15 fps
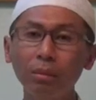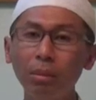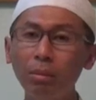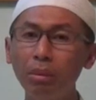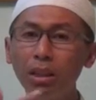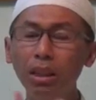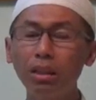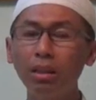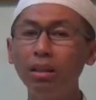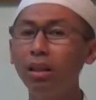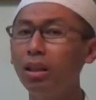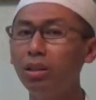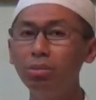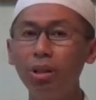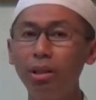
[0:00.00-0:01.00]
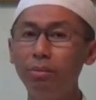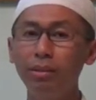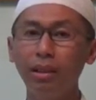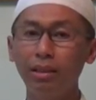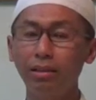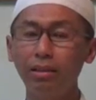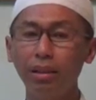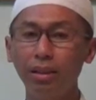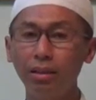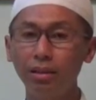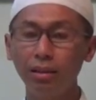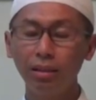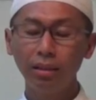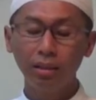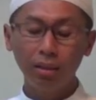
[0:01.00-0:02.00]
pemberian Allah luar biasa.
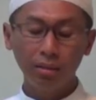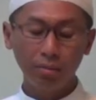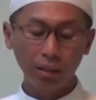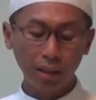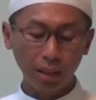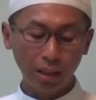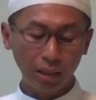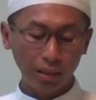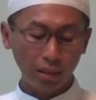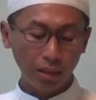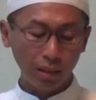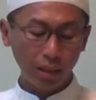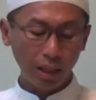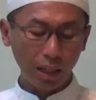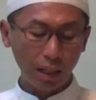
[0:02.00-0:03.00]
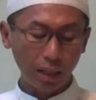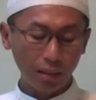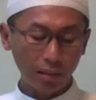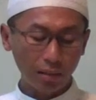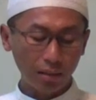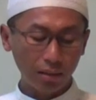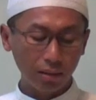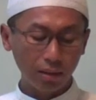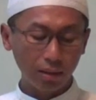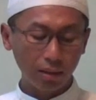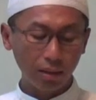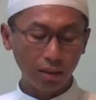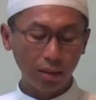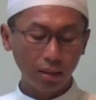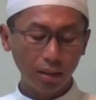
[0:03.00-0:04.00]
Maka di ayat e,